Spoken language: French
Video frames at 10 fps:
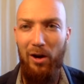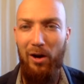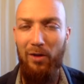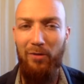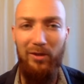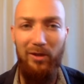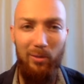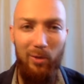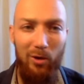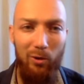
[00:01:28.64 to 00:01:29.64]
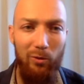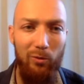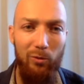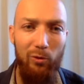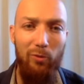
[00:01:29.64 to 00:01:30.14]
ah, finalement,
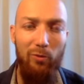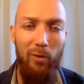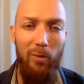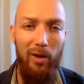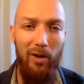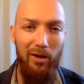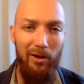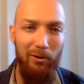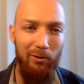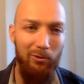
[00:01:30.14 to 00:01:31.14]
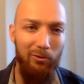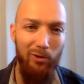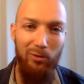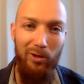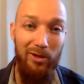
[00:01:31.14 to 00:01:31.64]
une, fois par, une fois
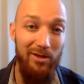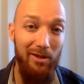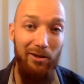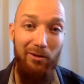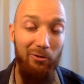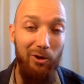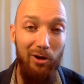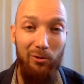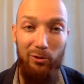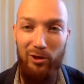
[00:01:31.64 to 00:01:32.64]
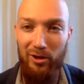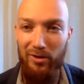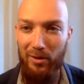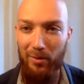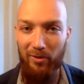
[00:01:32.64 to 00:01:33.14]
toutes les cinq fois, le Kujin,
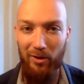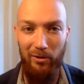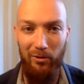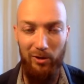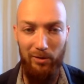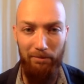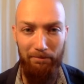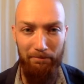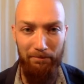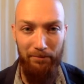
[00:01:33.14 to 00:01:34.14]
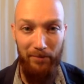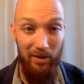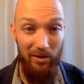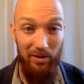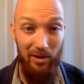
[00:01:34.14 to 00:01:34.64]
ça me va et tout ça.
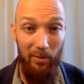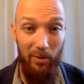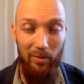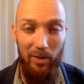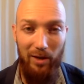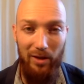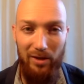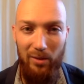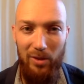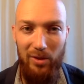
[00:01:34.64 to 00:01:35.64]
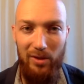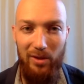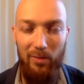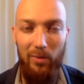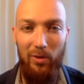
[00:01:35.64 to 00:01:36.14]
Ce qui a pas de mal à ça, mais c'est
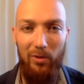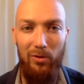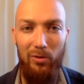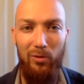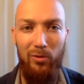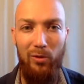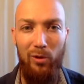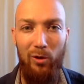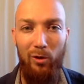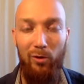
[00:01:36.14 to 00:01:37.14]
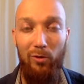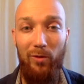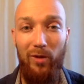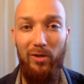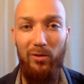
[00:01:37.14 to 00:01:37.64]
simplement une, une,
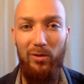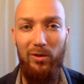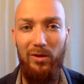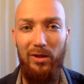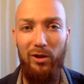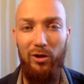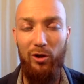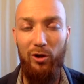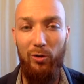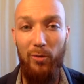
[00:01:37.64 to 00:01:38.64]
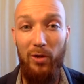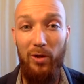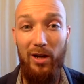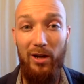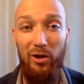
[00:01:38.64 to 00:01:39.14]
façon de se dire, je
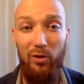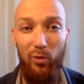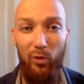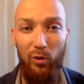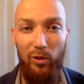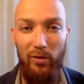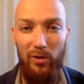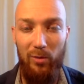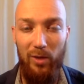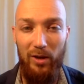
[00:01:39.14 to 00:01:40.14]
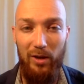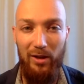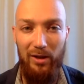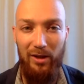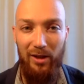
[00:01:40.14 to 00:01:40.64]
m'engage pour neuf semaines
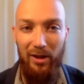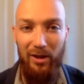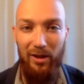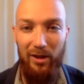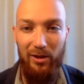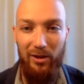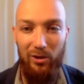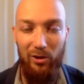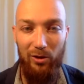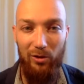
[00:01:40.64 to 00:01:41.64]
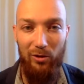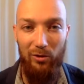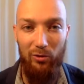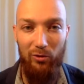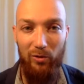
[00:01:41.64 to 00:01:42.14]
et je,
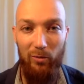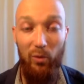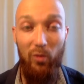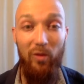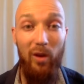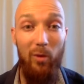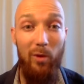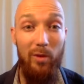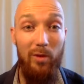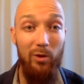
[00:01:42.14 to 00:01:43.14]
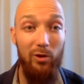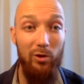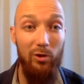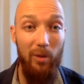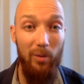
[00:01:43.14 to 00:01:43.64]
je vais me prouver à moi-même que je
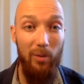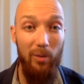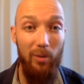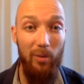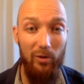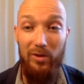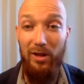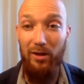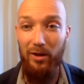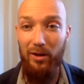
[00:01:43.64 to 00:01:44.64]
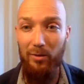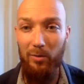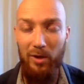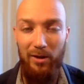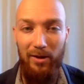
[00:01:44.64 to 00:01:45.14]
suis capable de tenir un rythme.
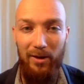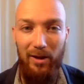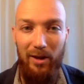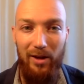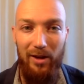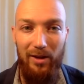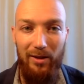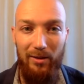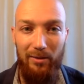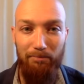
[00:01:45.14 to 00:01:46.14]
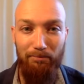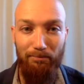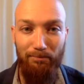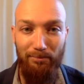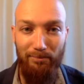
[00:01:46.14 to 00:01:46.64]
Et euh,
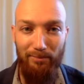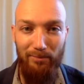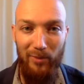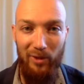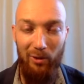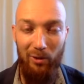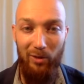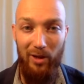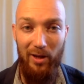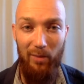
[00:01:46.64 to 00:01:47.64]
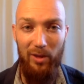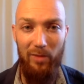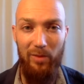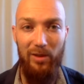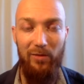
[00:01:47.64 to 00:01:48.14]
donc voilà, il y a plein de
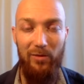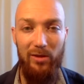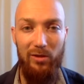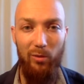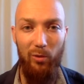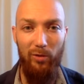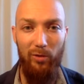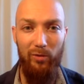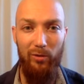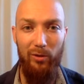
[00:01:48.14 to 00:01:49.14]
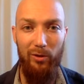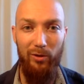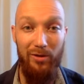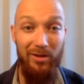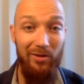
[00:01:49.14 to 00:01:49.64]
bénéfices au point de vue euh,
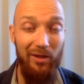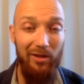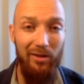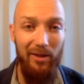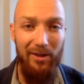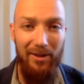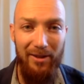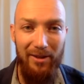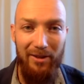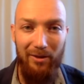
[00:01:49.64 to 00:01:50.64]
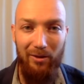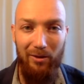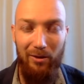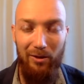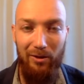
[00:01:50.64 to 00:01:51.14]
sévérité dans
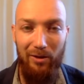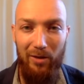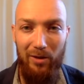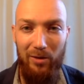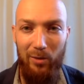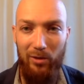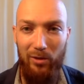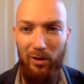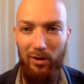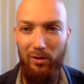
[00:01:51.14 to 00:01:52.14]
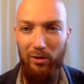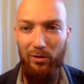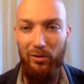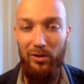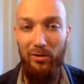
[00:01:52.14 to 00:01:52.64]
le travail spirituel, de,
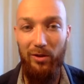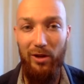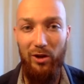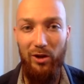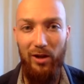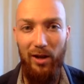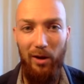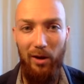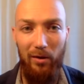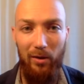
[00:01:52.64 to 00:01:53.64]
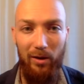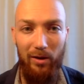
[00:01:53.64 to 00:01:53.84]
de s'engager à,